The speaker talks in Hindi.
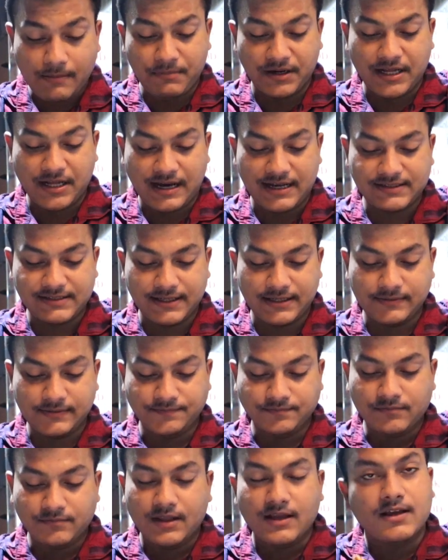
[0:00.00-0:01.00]
मिठास है
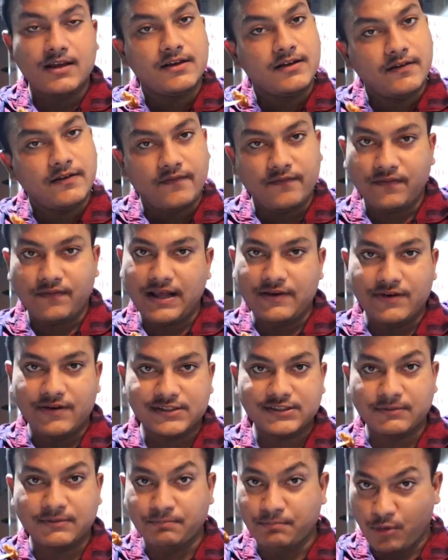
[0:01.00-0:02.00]

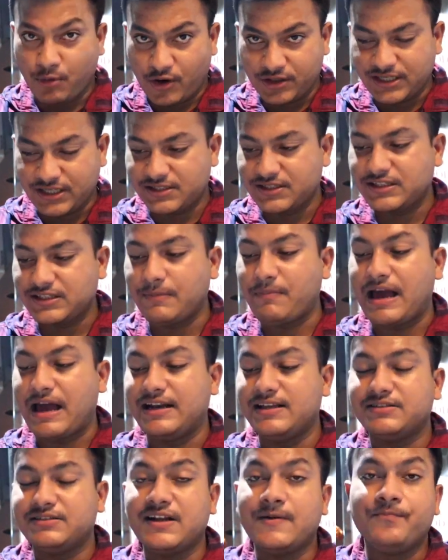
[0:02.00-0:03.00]
फ्लेवर्स बहुत ही अच्छे से
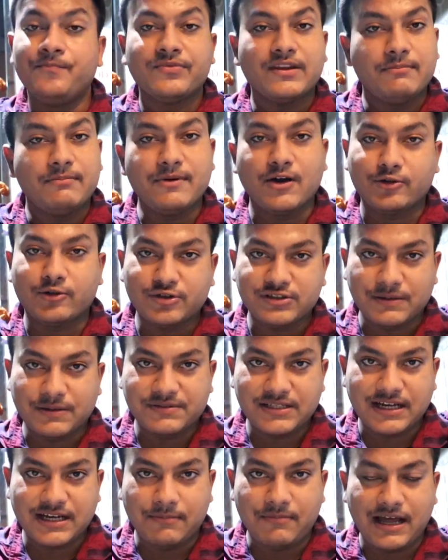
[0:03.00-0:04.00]
बैलेंस्ड है मेरे को तो
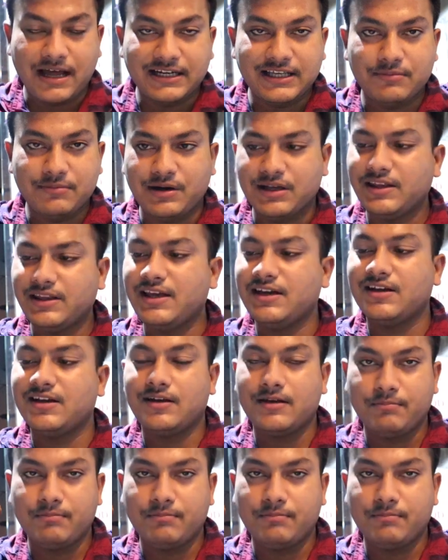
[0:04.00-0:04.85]
सबसे कमाल की बात एक